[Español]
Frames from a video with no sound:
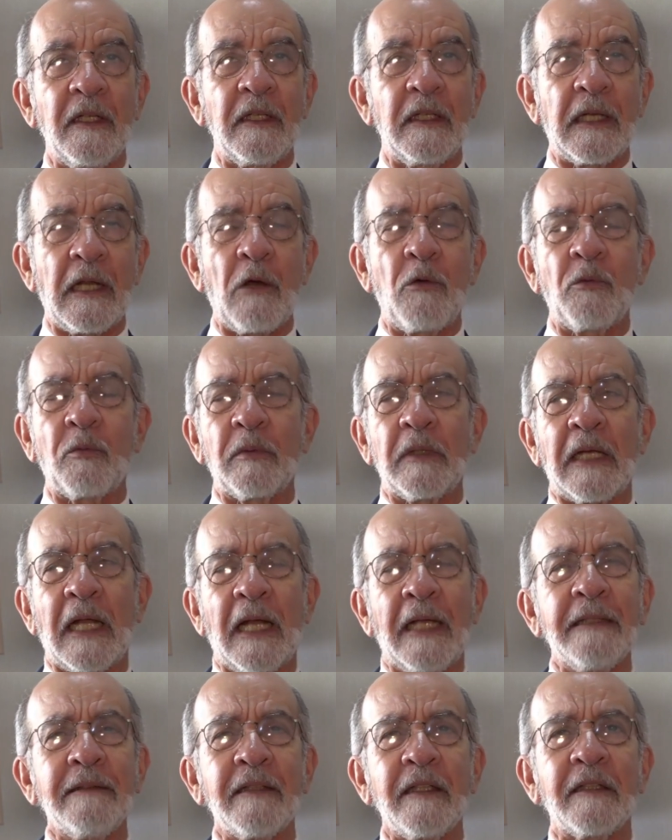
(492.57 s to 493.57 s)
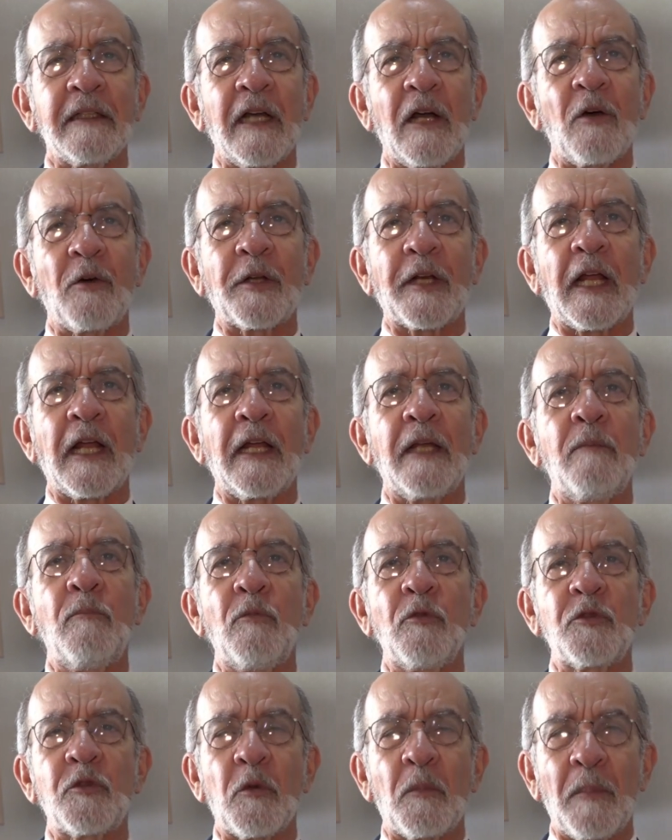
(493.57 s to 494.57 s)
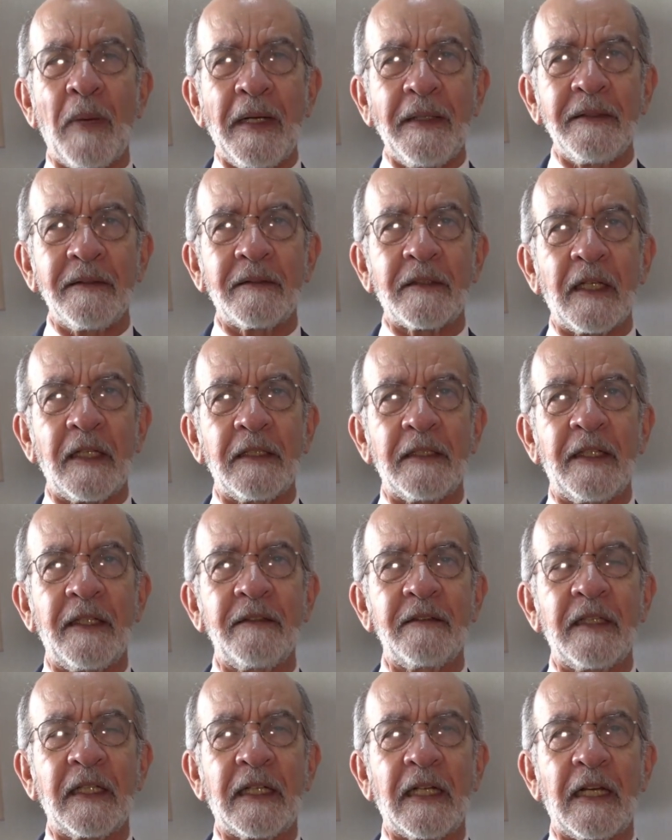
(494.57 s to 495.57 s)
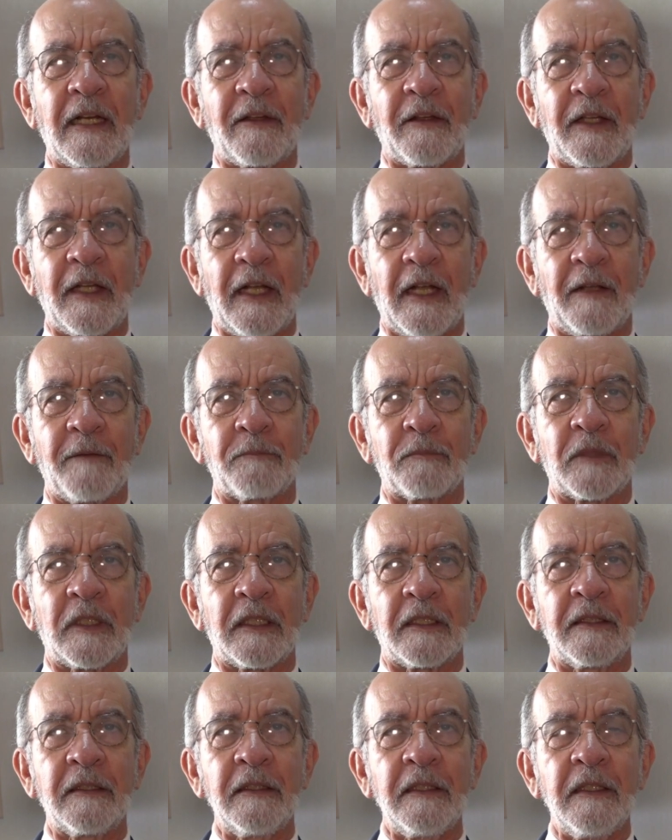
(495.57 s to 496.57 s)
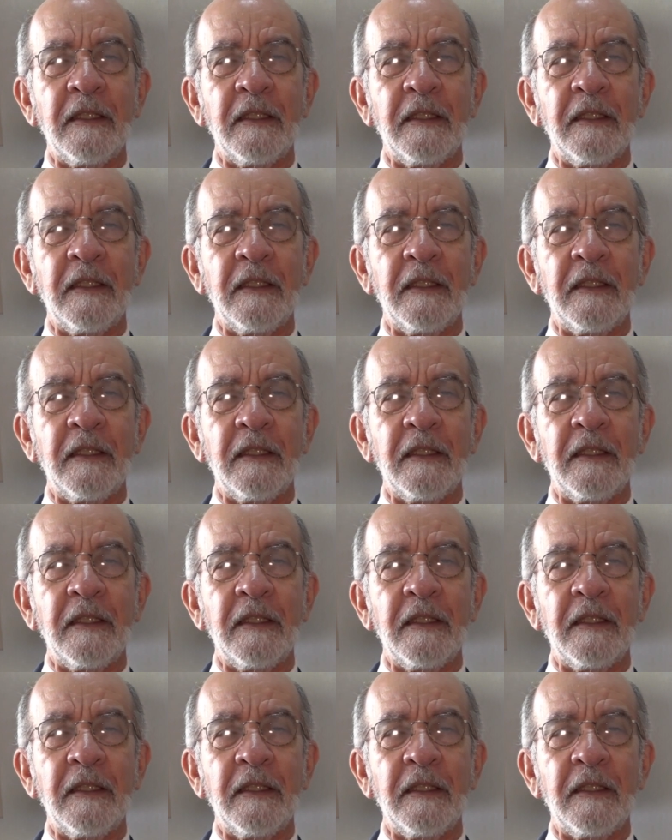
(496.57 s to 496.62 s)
la, gente de ahora es mucho más inteligente que la de antes.